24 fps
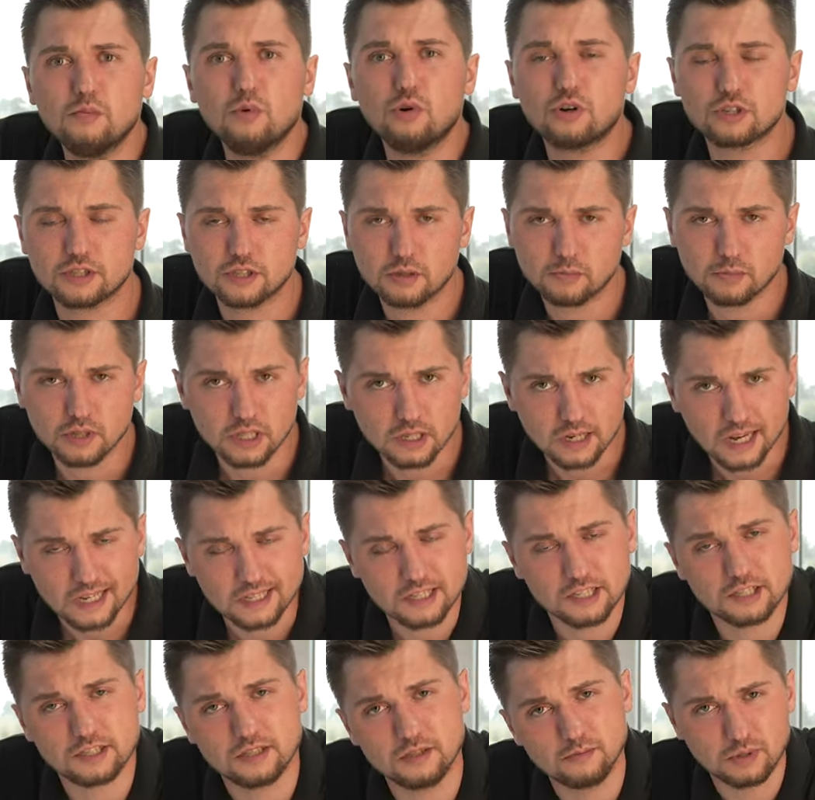Можно было,
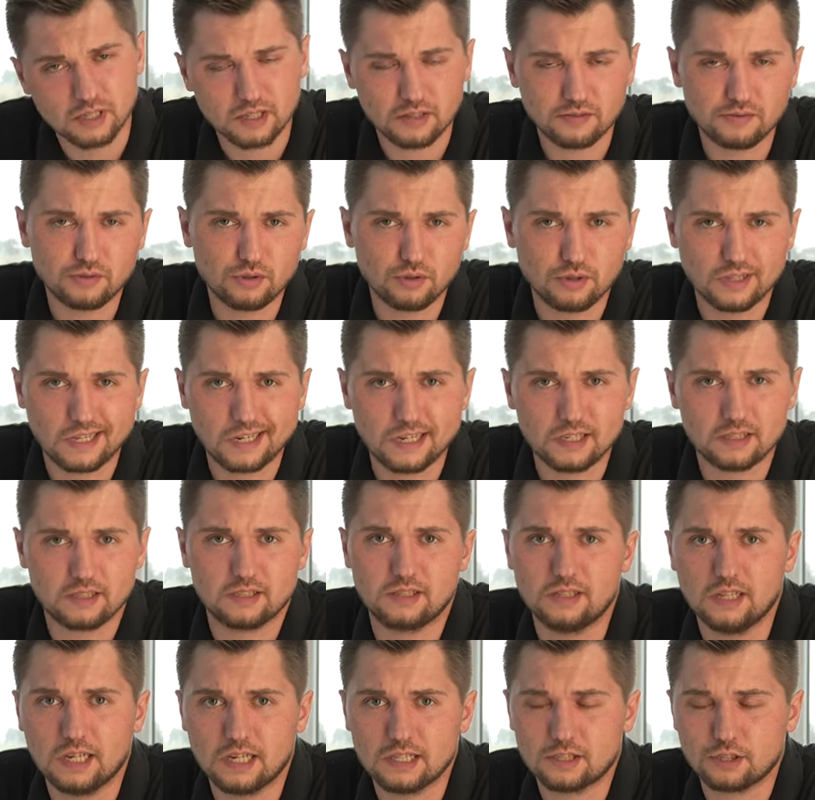конечно, бы это все
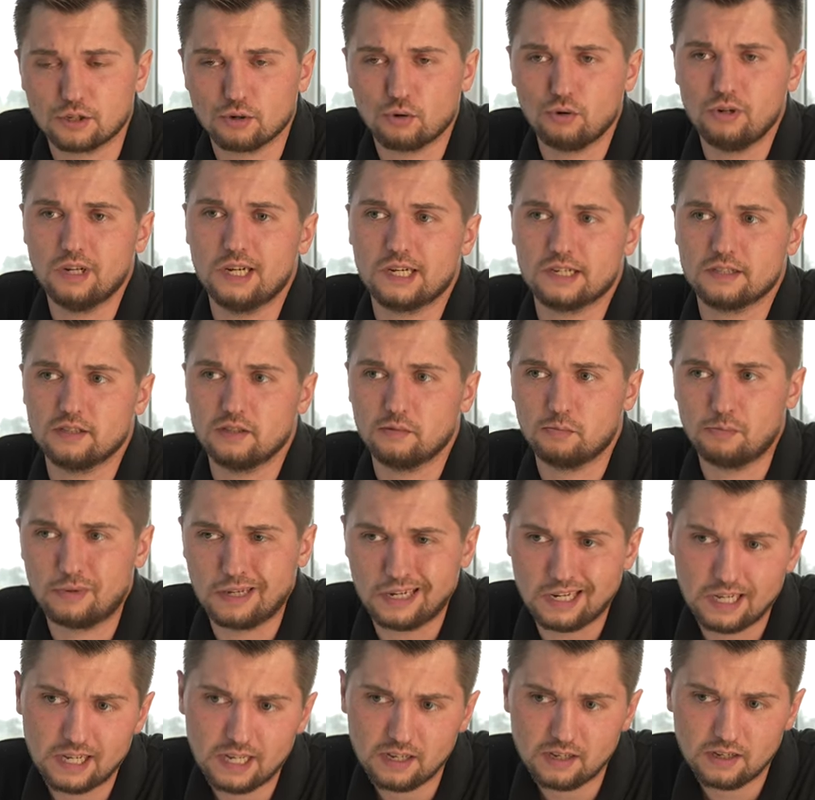нарезать на циркулярной
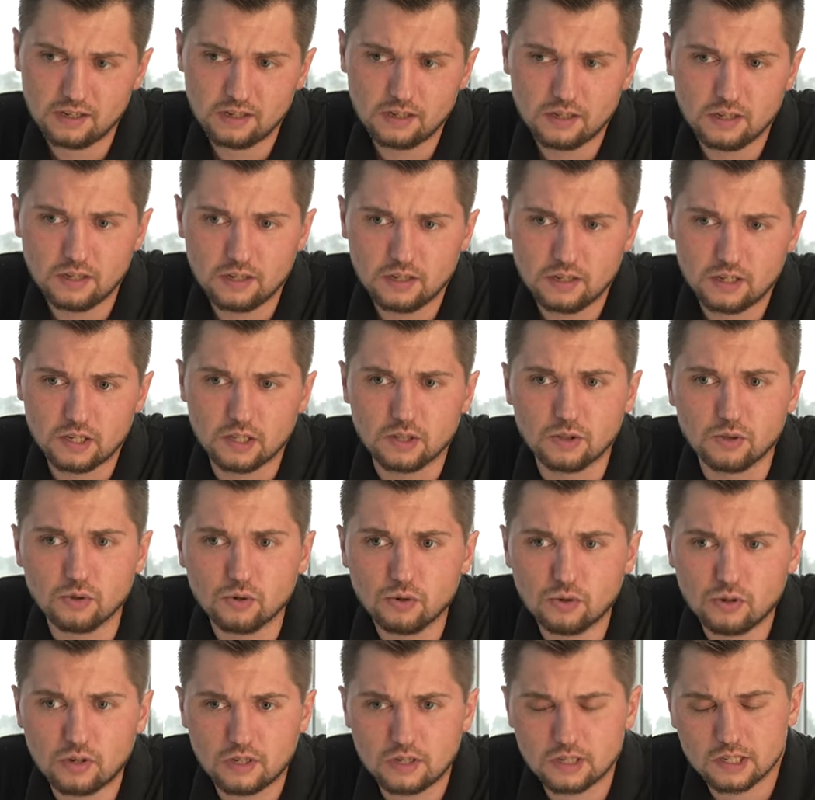пиле,
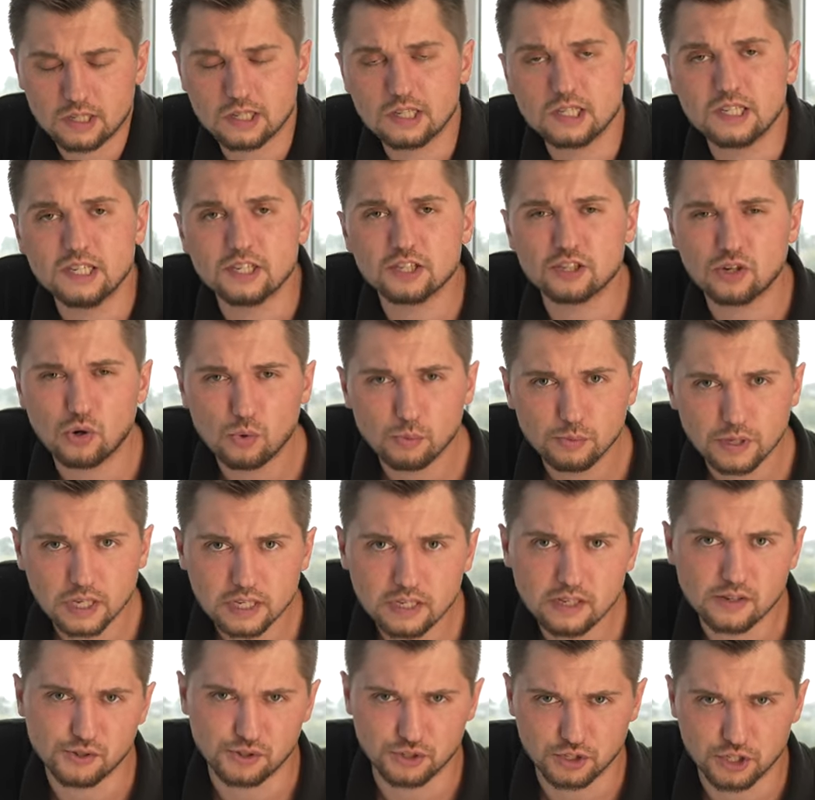но если у меня
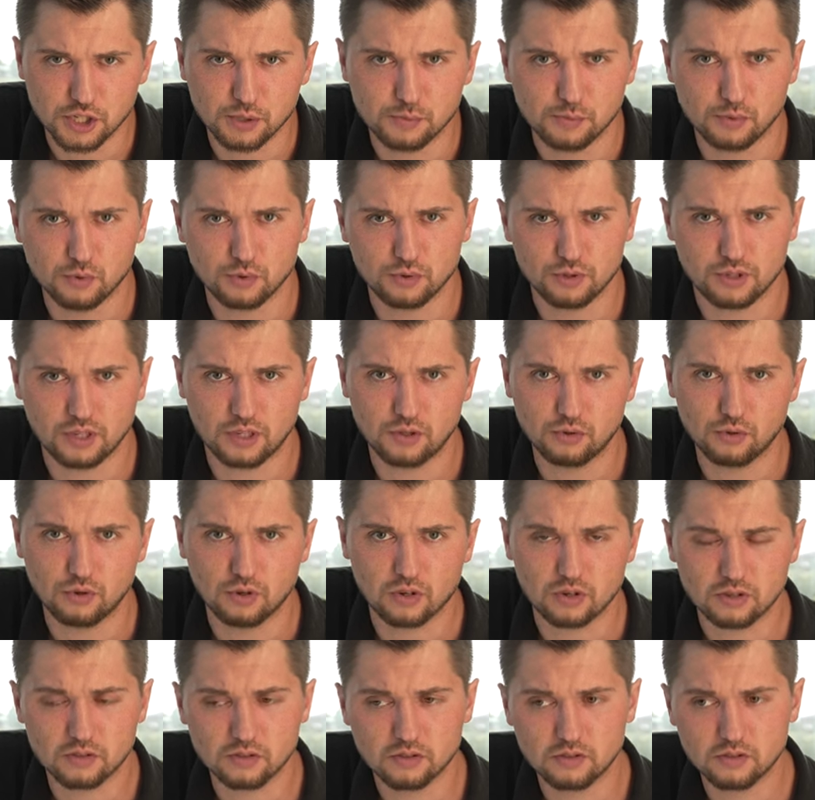есть чипу
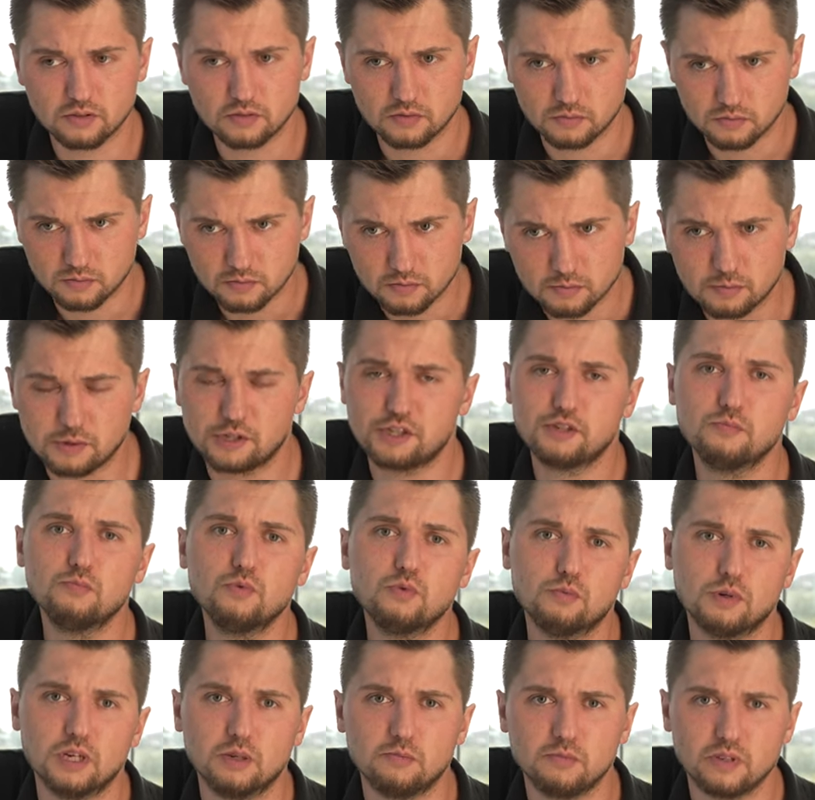установок,
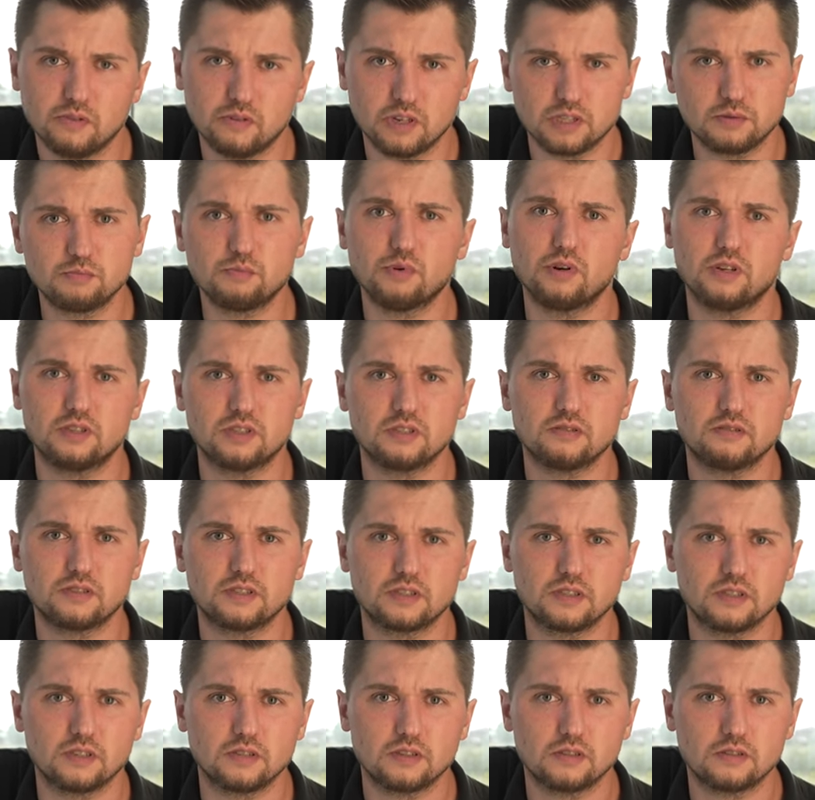почему бы им не
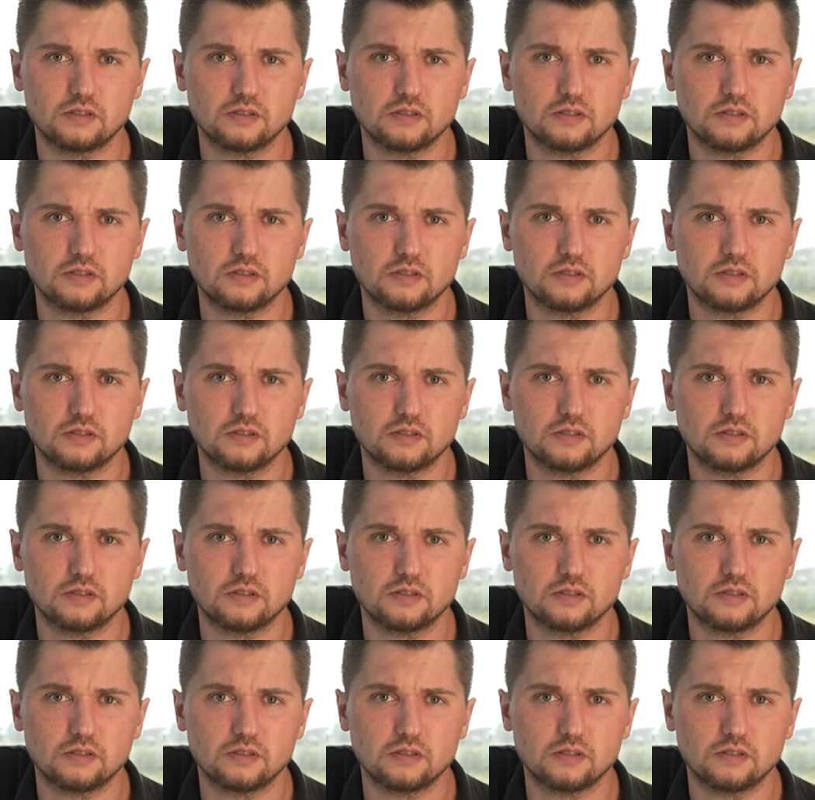воспользоваться?